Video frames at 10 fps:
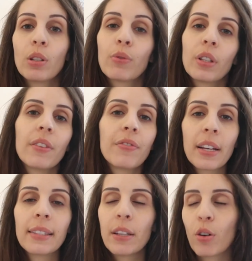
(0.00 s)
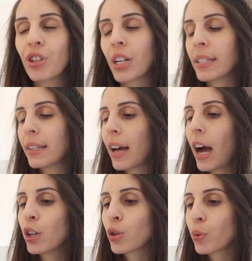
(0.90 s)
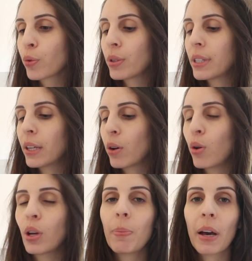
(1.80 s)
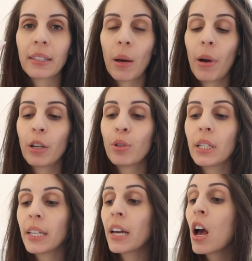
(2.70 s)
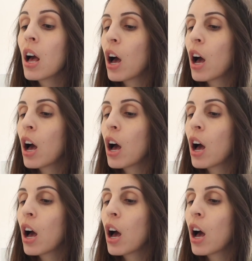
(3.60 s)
au niveau des fesses, des hanches, etc. Je trouve que c'est hyper sympa à utiliser.